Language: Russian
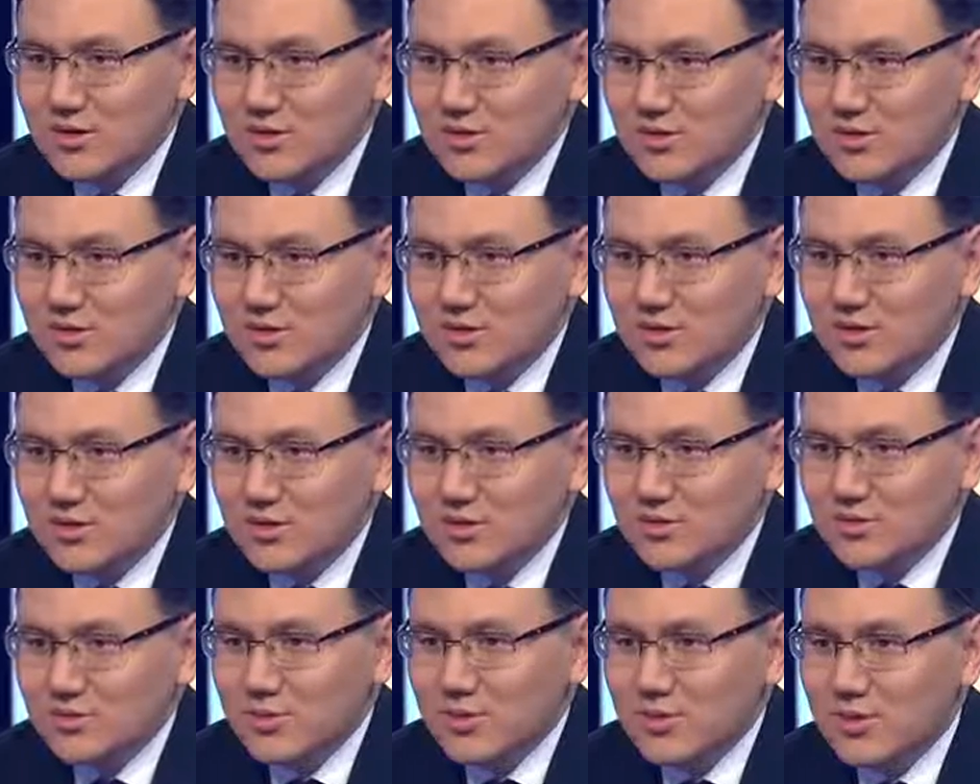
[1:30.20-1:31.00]

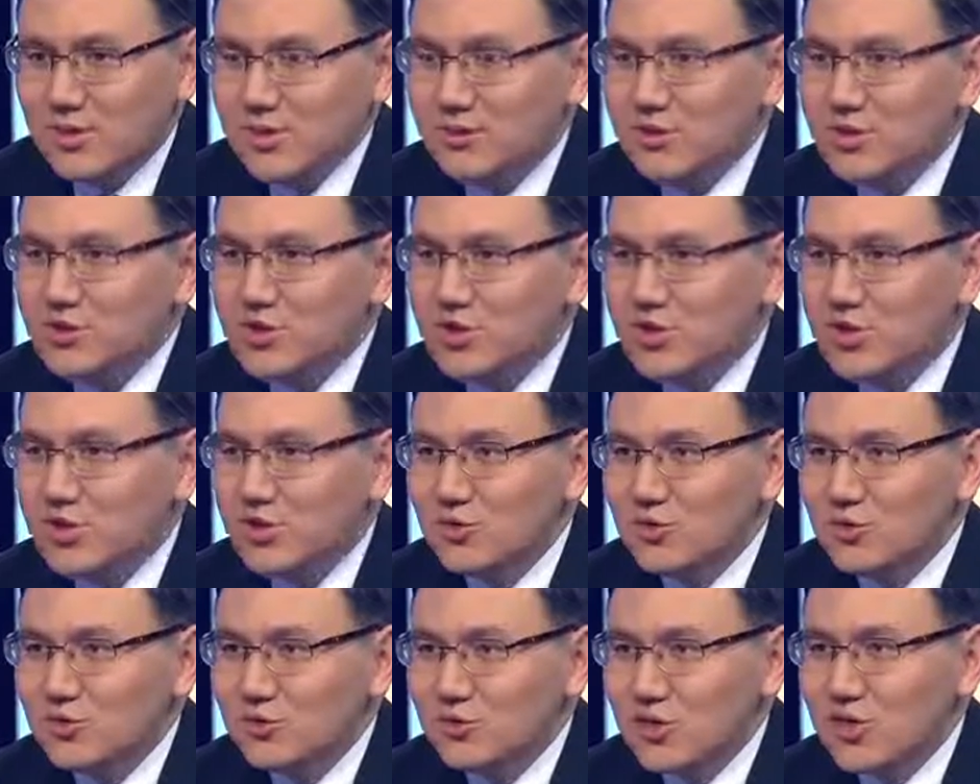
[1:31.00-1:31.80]
по
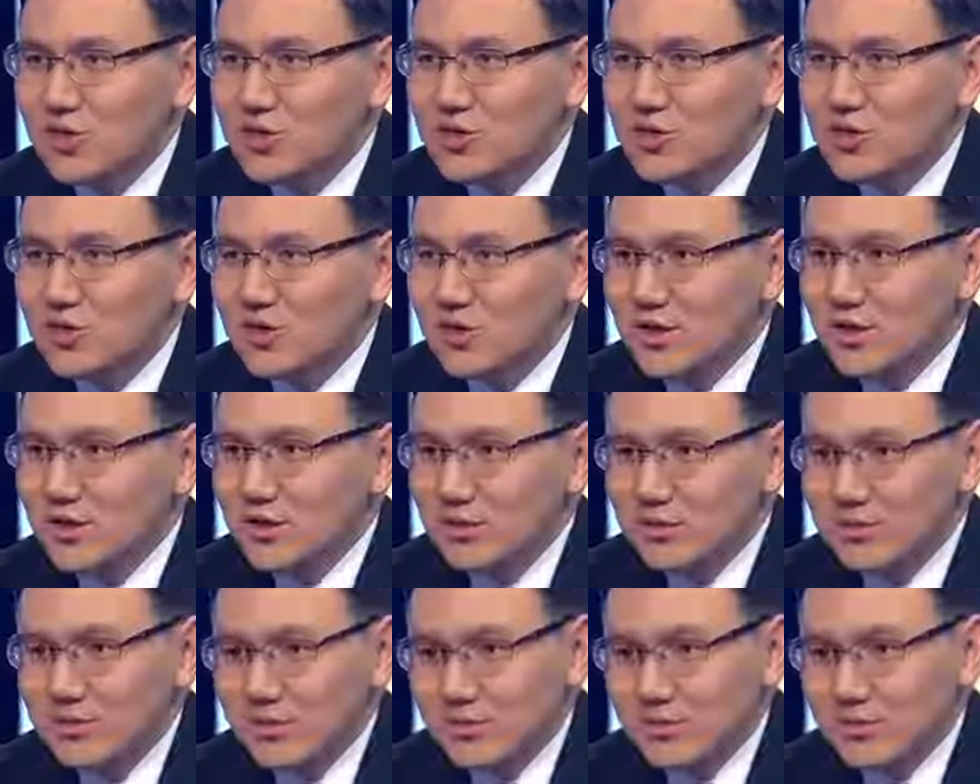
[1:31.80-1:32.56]
продвижению дальше я